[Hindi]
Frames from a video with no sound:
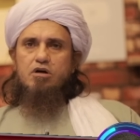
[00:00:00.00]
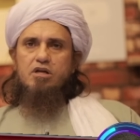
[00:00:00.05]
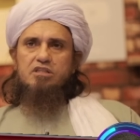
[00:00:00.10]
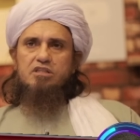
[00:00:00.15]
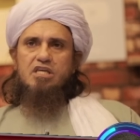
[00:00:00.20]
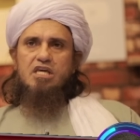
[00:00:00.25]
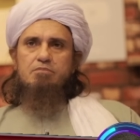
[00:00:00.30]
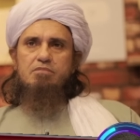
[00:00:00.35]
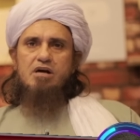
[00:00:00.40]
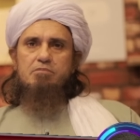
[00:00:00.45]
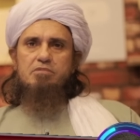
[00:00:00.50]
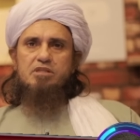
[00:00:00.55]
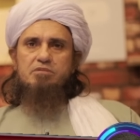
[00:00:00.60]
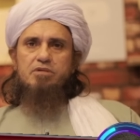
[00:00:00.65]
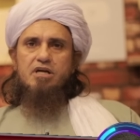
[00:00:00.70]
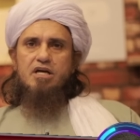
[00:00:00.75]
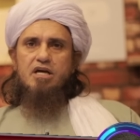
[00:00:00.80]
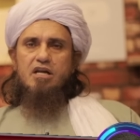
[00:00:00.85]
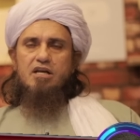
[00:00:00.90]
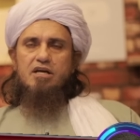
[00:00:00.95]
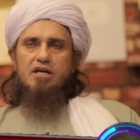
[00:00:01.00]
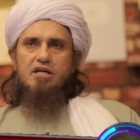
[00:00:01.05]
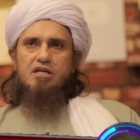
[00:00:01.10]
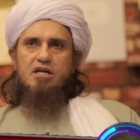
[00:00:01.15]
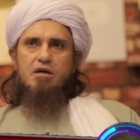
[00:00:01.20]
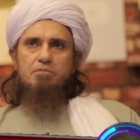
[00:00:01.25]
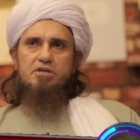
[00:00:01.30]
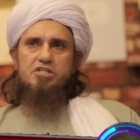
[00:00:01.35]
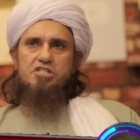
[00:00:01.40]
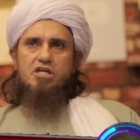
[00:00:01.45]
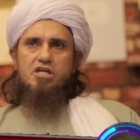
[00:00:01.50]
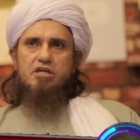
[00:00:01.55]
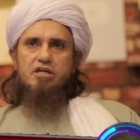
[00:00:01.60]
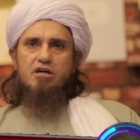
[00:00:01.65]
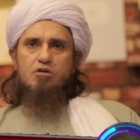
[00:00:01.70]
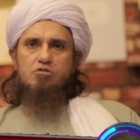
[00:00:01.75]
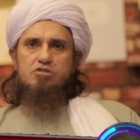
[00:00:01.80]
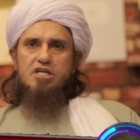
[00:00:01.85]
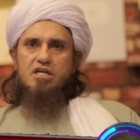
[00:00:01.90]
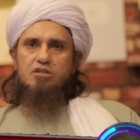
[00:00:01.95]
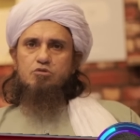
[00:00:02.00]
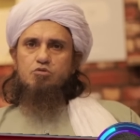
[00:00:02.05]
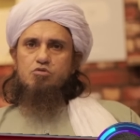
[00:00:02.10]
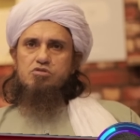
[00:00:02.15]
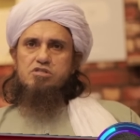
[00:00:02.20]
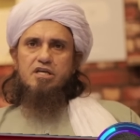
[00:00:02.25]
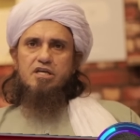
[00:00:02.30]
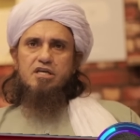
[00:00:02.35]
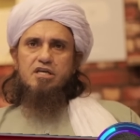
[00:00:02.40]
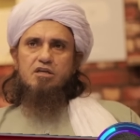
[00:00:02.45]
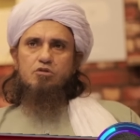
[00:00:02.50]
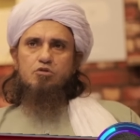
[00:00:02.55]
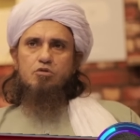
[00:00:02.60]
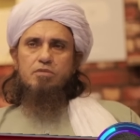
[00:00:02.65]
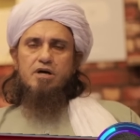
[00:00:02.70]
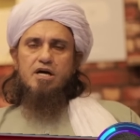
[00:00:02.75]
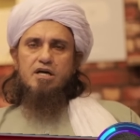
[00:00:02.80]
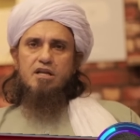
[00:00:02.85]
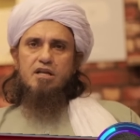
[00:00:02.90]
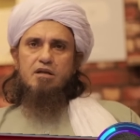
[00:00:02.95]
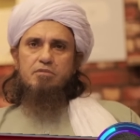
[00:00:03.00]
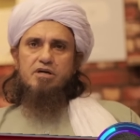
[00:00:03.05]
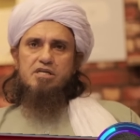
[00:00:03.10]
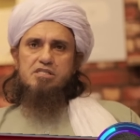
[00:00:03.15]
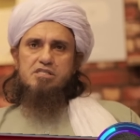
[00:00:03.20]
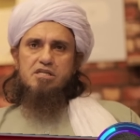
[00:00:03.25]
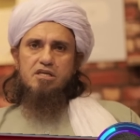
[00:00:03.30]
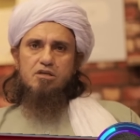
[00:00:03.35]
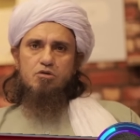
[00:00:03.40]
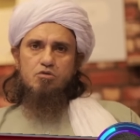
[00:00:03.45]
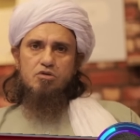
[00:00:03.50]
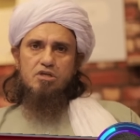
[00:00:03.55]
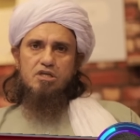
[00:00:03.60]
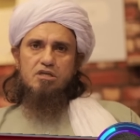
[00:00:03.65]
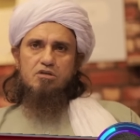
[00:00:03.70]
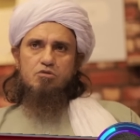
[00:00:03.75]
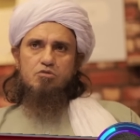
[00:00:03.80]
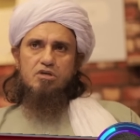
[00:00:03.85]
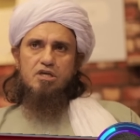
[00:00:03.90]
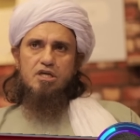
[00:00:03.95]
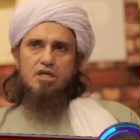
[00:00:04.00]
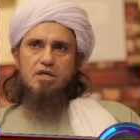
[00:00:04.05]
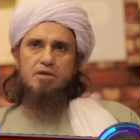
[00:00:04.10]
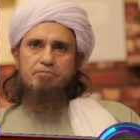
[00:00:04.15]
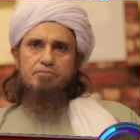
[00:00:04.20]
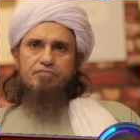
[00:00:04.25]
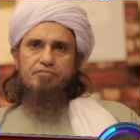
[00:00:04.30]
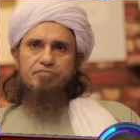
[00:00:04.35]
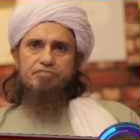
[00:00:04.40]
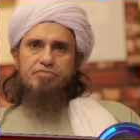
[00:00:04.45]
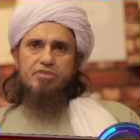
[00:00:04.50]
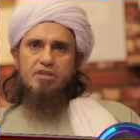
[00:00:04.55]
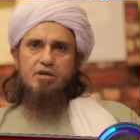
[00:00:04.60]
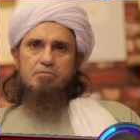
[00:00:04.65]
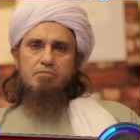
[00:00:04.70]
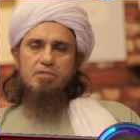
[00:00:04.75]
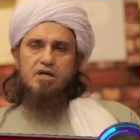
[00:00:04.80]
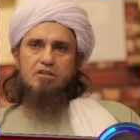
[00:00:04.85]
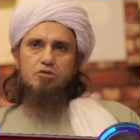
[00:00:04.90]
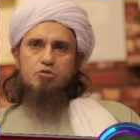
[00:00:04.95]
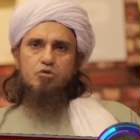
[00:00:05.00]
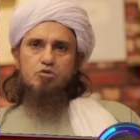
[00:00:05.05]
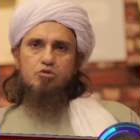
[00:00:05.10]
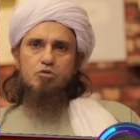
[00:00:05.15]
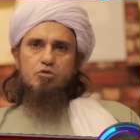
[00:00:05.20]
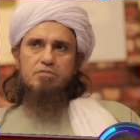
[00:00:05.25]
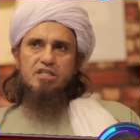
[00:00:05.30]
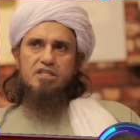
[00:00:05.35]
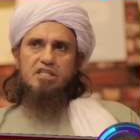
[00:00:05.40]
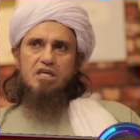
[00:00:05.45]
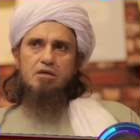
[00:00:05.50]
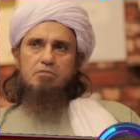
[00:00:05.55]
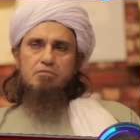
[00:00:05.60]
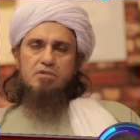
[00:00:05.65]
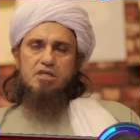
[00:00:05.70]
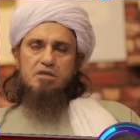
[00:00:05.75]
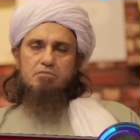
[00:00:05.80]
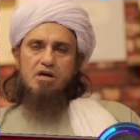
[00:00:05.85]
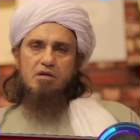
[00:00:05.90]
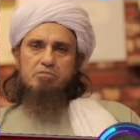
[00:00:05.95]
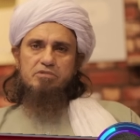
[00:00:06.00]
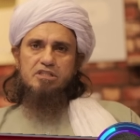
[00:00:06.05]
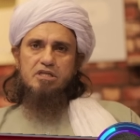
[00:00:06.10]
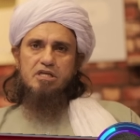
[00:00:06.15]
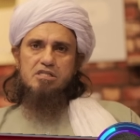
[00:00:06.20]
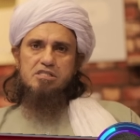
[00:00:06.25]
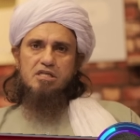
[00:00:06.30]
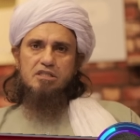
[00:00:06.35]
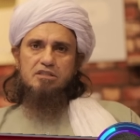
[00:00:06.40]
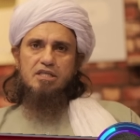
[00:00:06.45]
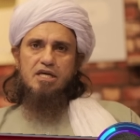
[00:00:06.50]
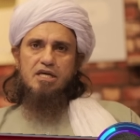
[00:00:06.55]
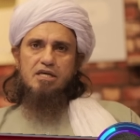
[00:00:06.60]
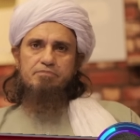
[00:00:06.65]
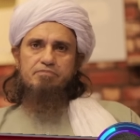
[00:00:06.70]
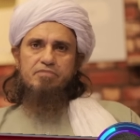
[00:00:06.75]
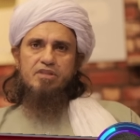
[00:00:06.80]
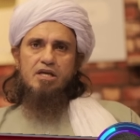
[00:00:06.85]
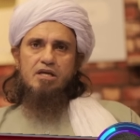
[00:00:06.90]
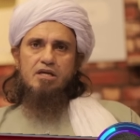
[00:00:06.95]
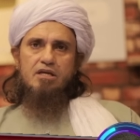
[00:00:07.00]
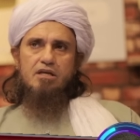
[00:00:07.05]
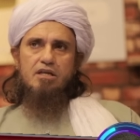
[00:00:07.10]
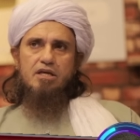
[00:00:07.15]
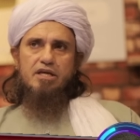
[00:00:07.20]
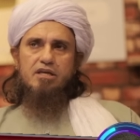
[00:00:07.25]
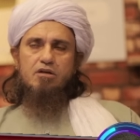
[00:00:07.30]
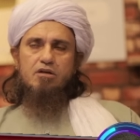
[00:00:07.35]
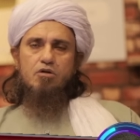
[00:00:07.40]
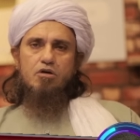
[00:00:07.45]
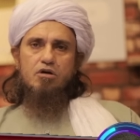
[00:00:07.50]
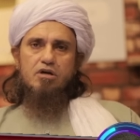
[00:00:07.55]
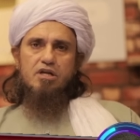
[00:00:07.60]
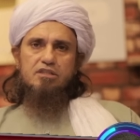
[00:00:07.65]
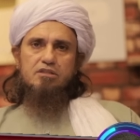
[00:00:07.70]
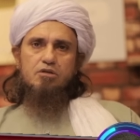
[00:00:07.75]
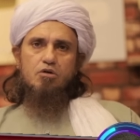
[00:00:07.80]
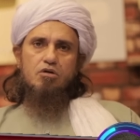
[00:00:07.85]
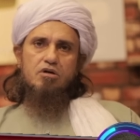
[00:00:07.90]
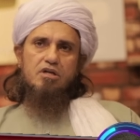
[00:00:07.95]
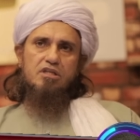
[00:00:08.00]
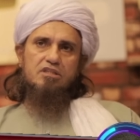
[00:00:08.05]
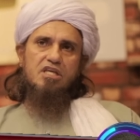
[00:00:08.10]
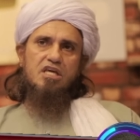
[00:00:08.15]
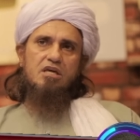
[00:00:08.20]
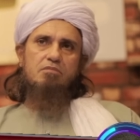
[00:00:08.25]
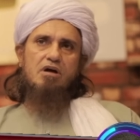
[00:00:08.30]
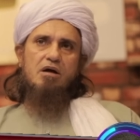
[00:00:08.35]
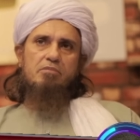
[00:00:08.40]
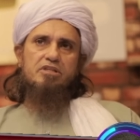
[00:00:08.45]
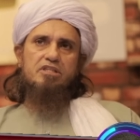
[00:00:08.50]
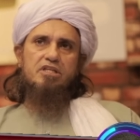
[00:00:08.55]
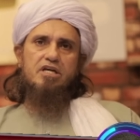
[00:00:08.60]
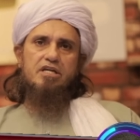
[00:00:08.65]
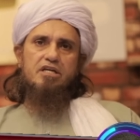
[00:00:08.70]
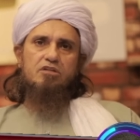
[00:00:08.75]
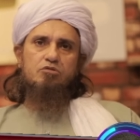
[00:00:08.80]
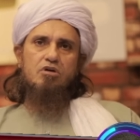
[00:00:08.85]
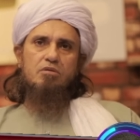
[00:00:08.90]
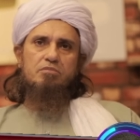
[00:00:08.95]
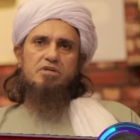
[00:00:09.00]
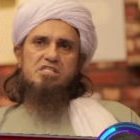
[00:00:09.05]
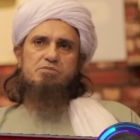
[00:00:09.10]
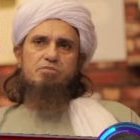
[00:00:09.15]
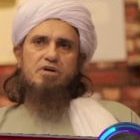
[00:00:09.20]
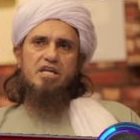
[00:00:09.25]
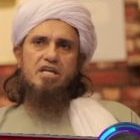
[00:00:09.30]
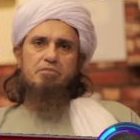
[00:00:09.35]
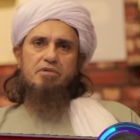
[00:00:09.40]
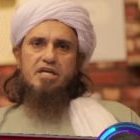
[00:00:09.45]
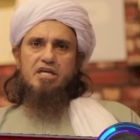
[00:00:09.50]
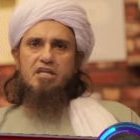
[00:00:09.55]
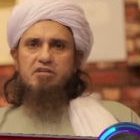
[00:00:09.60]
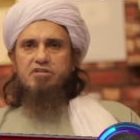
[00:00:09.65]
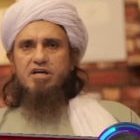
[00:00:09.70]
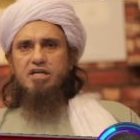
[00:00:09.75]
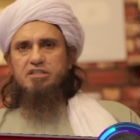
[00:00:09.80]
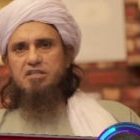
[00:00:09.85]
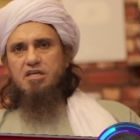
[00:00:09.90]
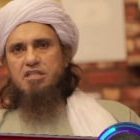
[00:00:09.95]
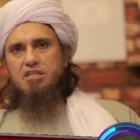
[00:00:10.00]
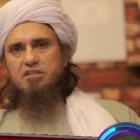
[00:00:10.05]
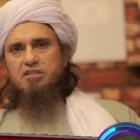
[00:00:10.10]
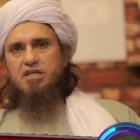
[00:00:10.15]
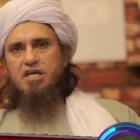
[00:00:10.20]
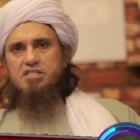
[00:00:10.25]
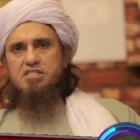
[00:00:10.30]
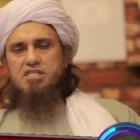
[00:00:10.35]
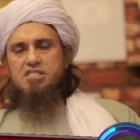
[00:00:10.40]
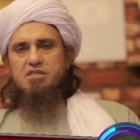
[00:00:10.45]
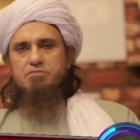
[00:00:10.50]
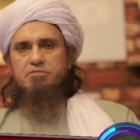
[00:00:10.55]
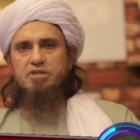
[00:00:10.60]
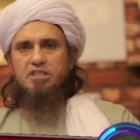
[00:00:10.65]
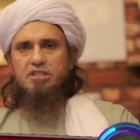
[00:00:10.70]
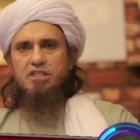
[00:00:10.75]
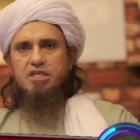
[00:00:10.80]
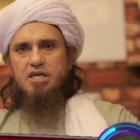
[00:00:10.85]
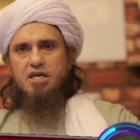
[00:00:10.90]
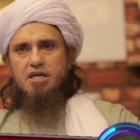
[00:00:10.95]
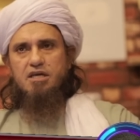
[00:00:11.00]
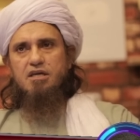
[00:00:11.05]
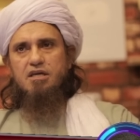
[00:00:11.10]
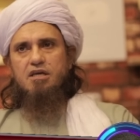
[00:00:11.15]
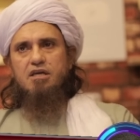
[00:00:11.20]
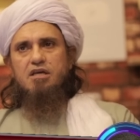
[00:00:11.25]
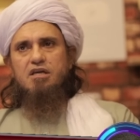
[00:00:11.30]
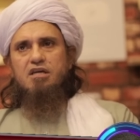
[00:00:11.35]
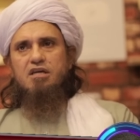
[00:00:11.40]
औरत की इमामत में अगर लड़का पीछे खड़ा हो जाए तो उस लड़के की तो बाहर नमाज नहीं होगी क्योंकि मर्द को तो मर्द ही इमामत कर सकता है लेकिन औरत औरत की इमामत करे तो हमें इस बारे में एक रिवायत हज़रत आयशा से मिलती है